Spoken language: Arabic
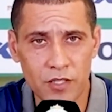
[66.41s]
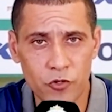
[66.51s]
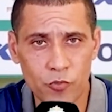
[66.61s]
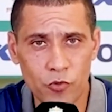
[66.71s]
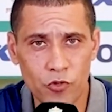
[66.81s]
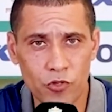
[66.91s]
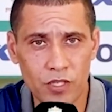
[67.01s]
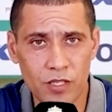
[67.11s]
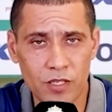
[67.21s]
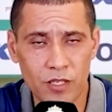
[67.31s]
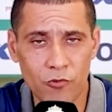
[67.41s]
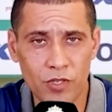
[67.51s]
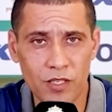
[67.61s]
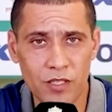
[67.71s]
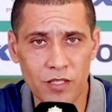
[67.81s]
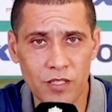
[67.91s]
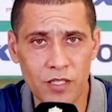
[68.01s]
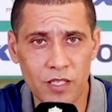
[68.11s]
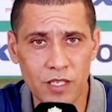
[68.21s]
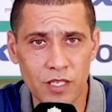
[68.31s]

الجمهور الوطني